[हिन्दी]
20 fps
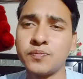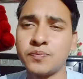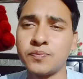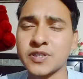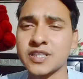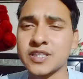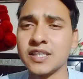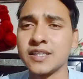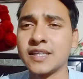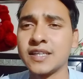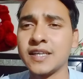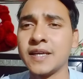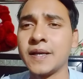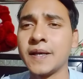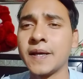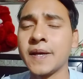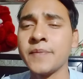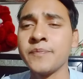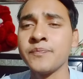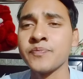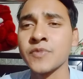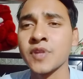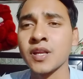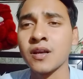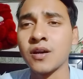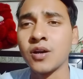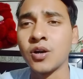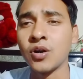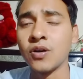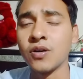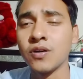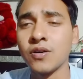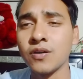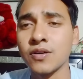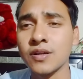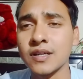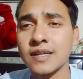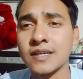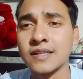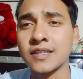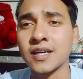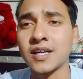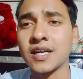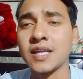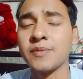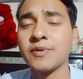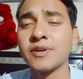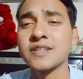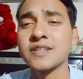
पसंद किए गए और तकरीबन